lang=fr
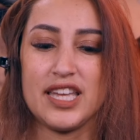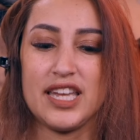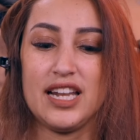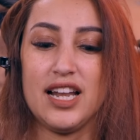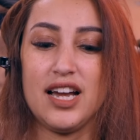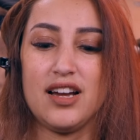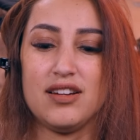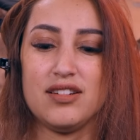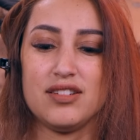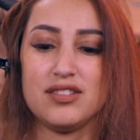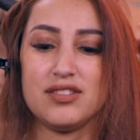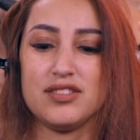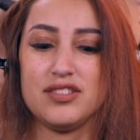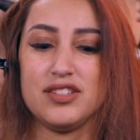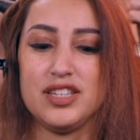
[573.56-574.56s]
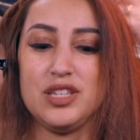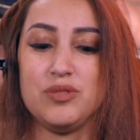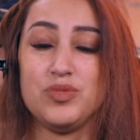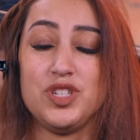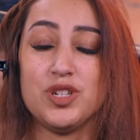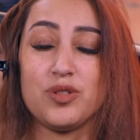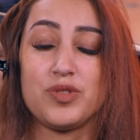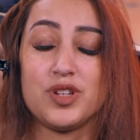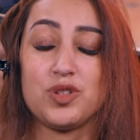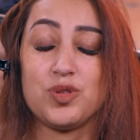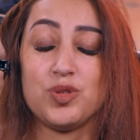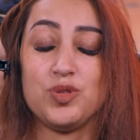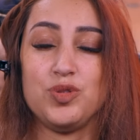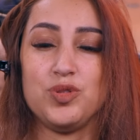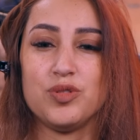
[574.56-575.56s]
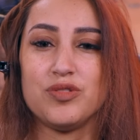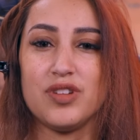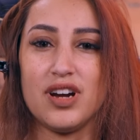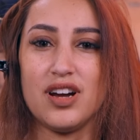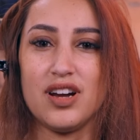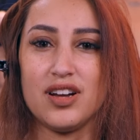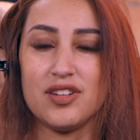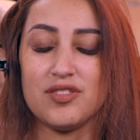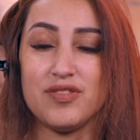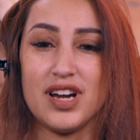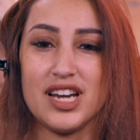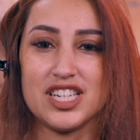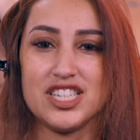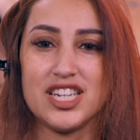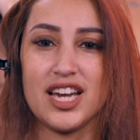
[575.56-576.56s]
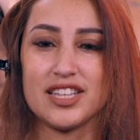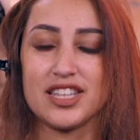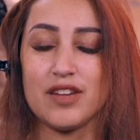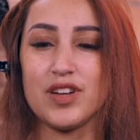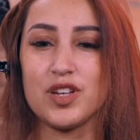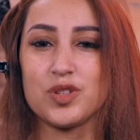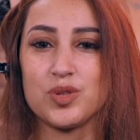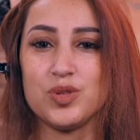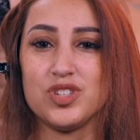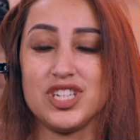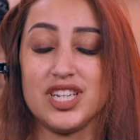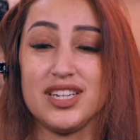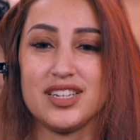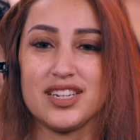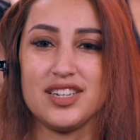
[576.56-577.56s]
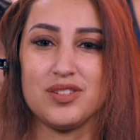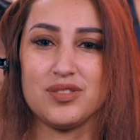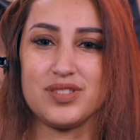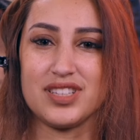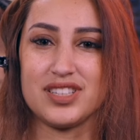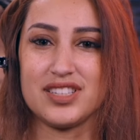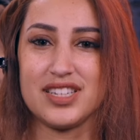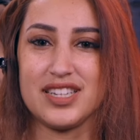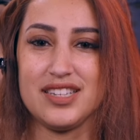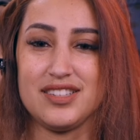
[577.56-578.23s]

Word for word: Et là, il me dit en fait que Dieu va, va agir à travers ce que j'ai écrit en fait.